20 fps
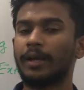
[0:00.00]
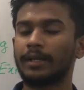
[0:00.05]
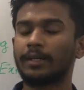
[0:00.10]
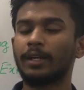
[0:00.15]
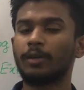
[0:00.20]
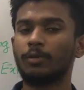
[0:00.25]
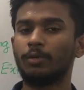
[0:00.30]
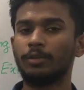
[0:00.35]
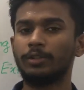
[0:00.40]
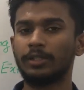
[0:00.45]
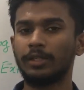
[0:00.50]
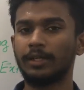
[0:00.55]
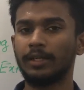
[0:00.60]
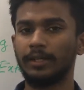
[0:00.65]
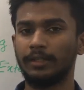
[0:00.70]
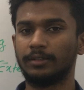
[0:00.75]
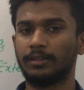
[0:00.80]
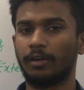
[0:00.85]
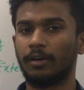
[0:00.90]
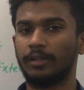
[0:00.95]
একটা কোশ্চেন
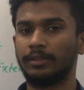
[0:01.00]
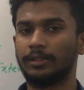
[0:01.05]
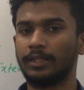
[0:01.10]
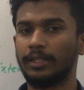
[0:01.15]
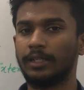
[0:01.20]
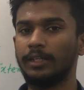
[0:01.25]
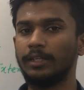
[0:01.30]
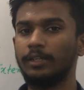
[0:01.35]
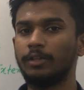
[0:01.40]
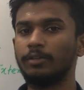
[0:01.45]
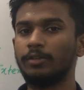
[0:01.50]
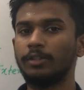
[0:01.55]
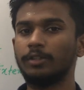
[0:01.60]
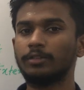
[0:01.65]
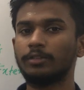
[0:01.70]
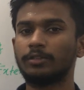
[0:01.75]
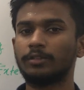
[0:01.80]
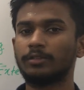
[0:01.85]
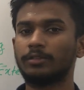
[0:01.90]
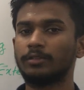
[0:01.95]
রেজ হয় যে
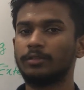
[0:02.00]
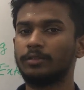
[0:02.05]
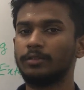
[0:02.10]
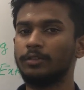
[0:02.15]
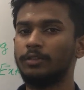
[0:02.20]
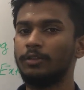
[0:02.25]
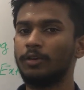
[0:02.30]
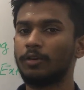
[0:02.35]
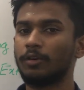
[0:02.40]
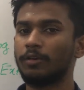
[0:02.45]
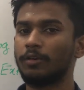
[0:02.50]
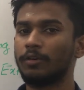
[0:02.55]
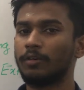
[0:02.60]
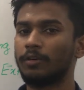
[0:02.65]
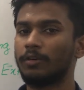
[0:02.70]
ইন্ট্রোডিউস ইয়োর